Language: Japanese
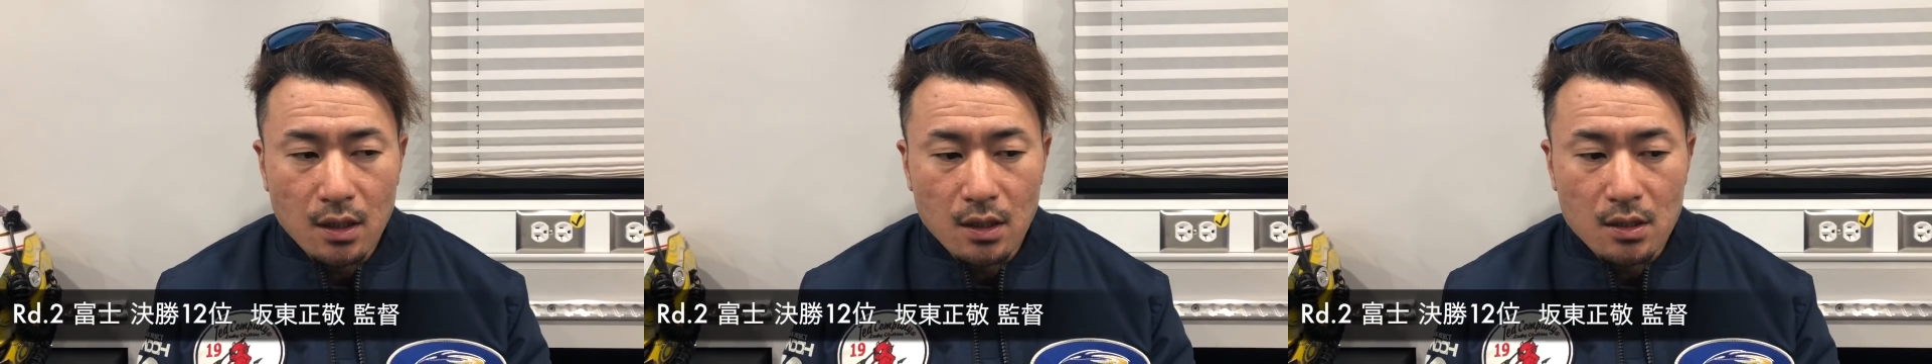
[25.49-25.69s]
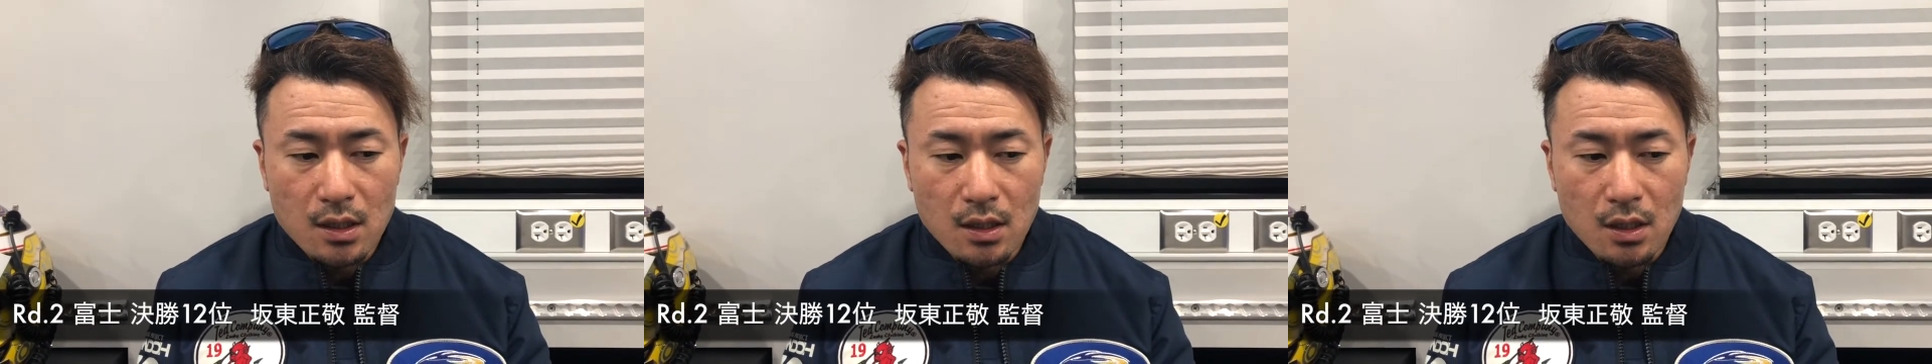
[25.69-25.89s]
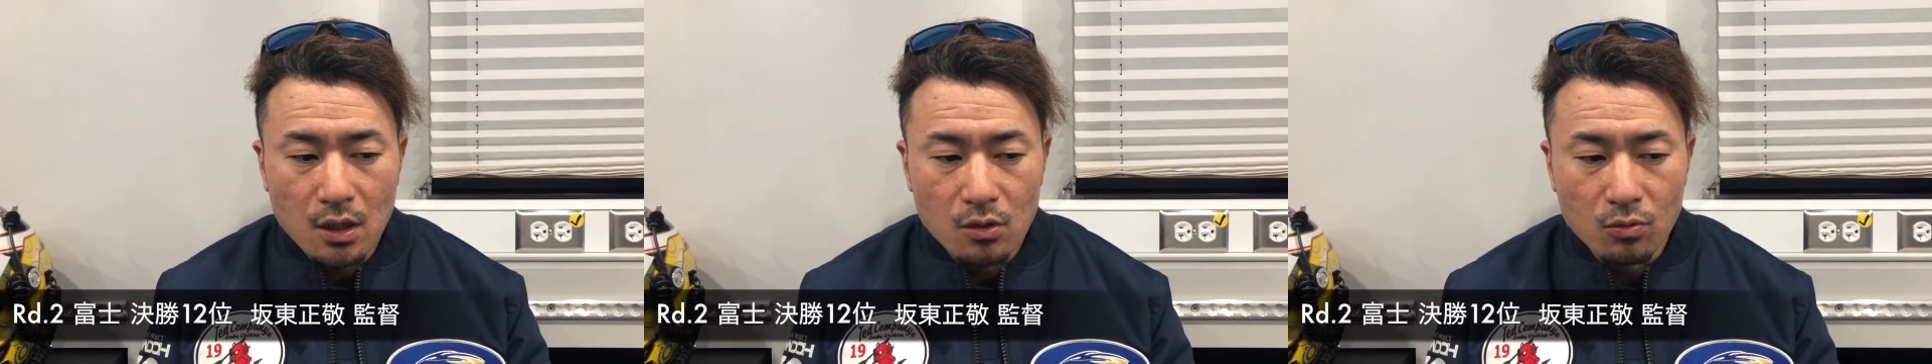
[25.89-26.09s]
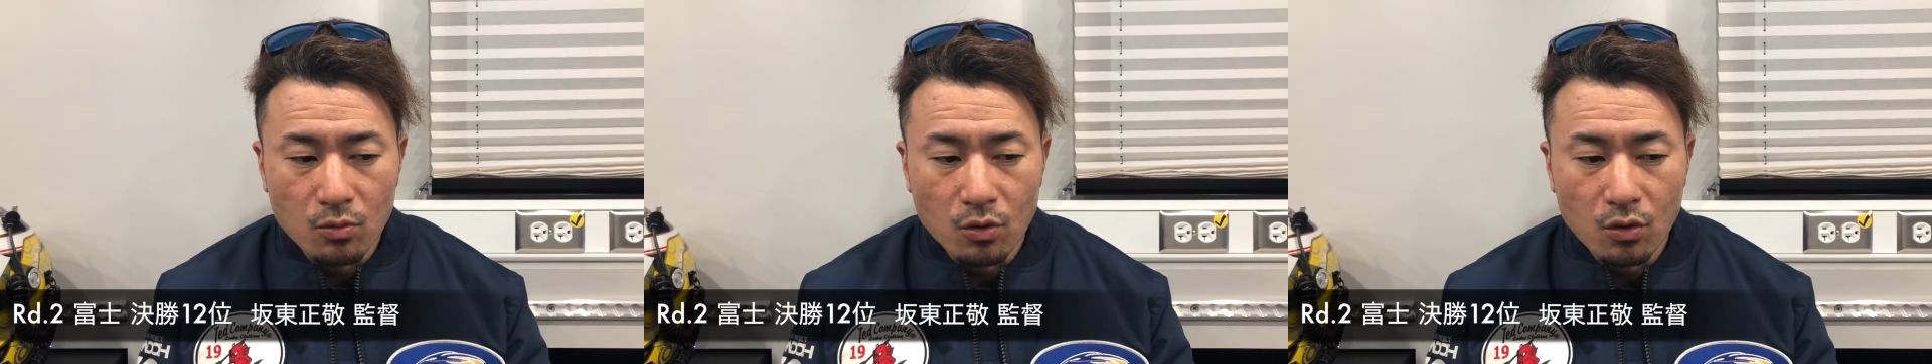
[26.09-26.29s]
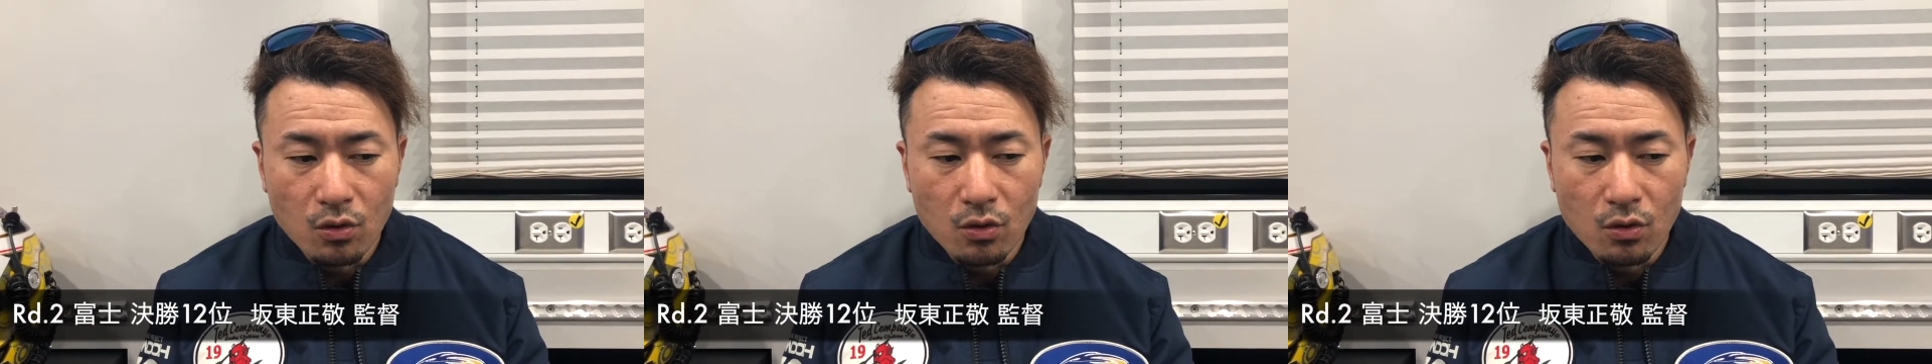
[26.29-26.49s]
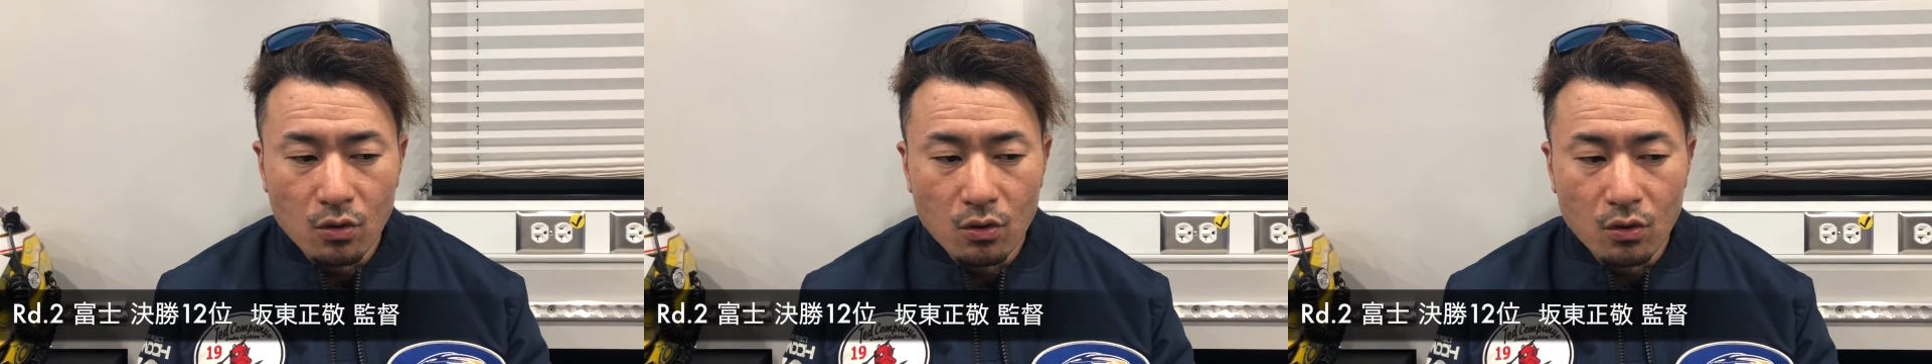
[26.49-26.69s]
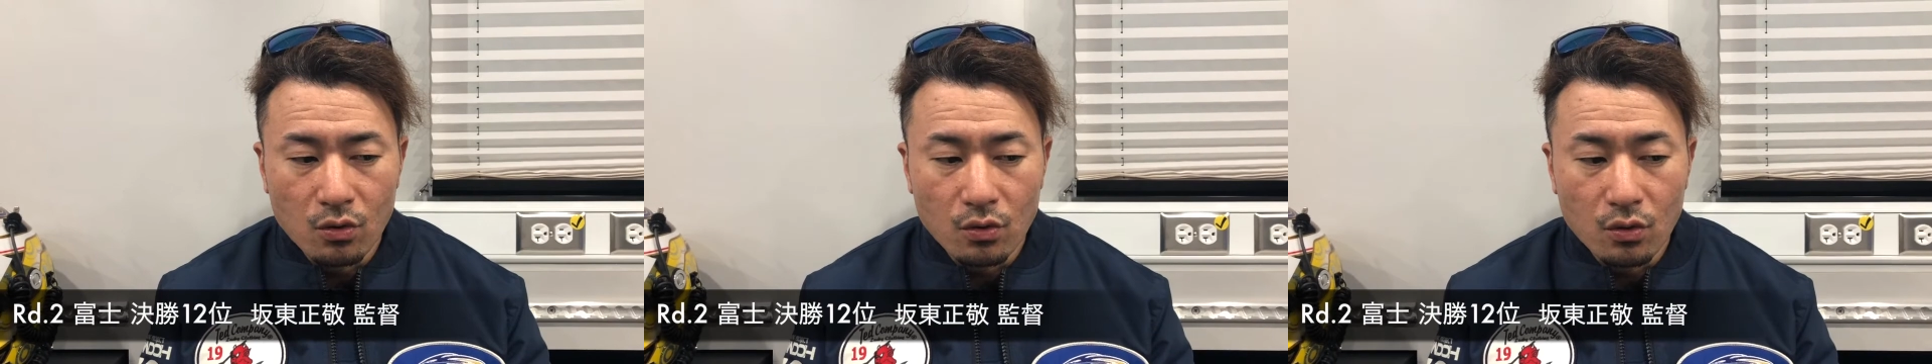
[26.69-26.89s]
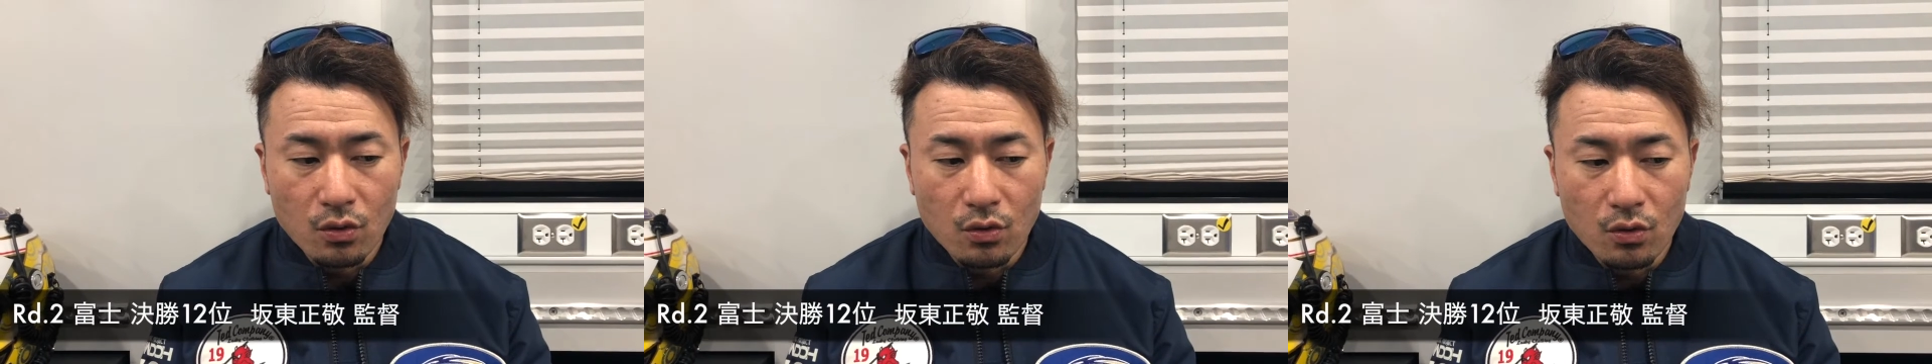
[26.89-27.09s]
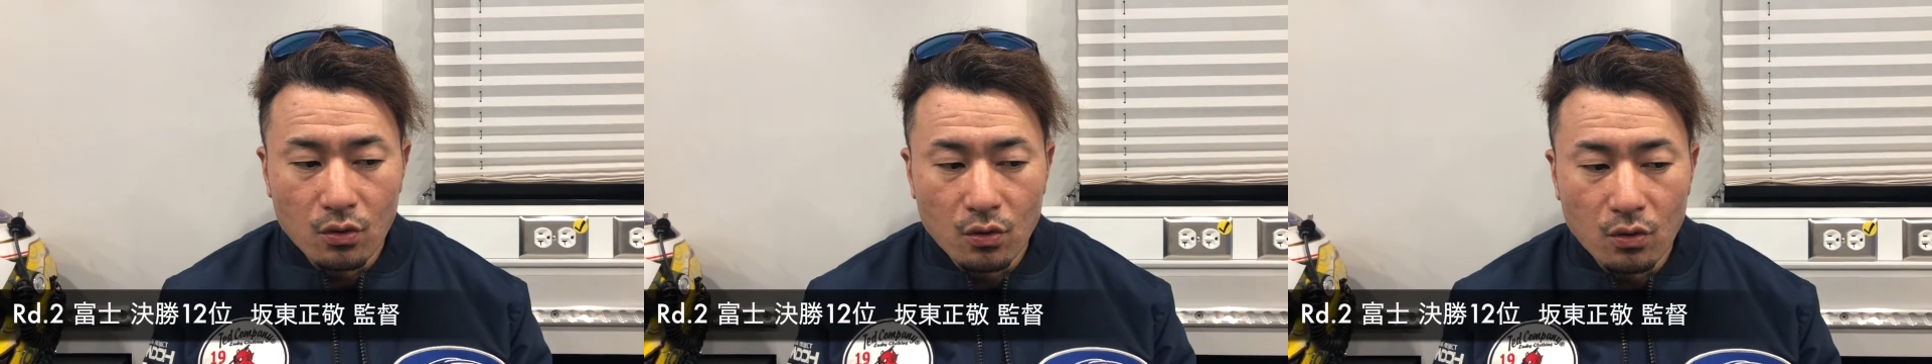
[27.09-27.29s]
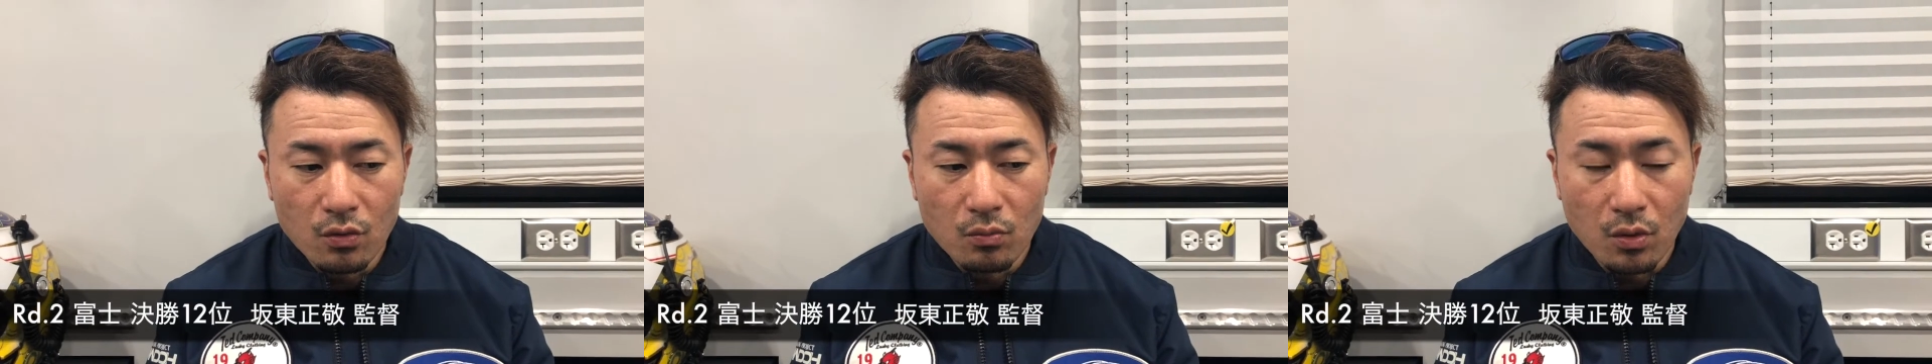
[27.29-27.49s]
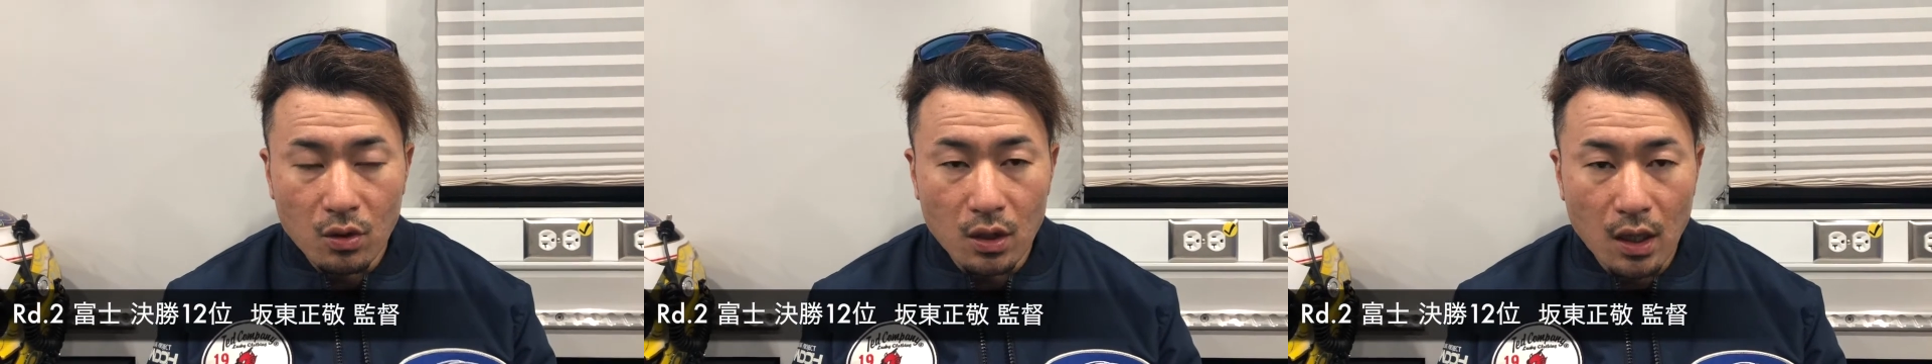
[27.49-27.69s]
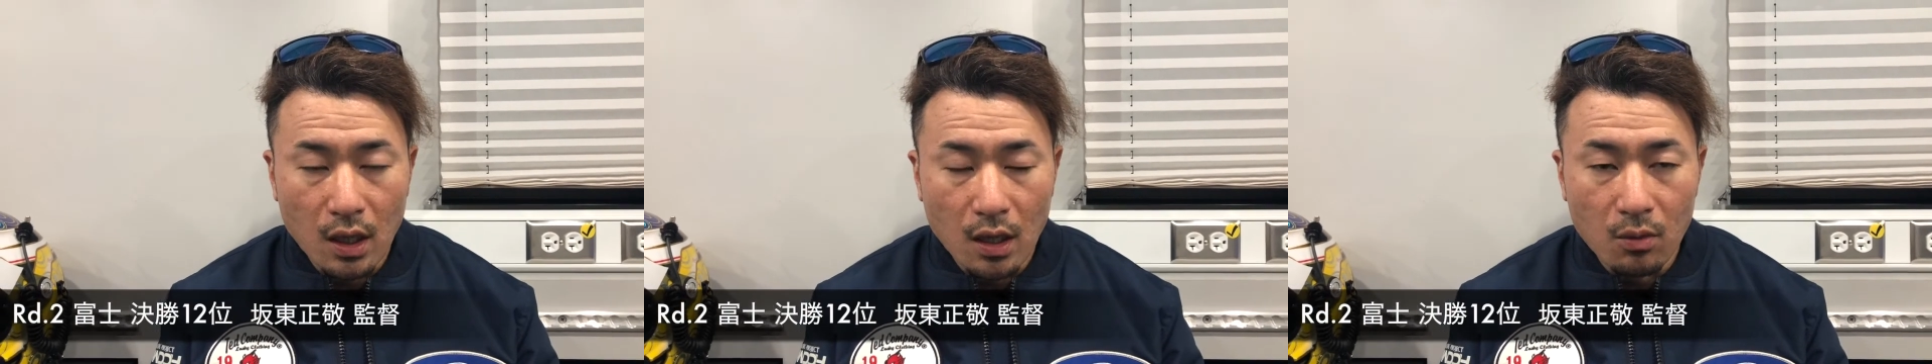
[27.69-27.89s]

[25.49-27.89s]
戦略も僕ら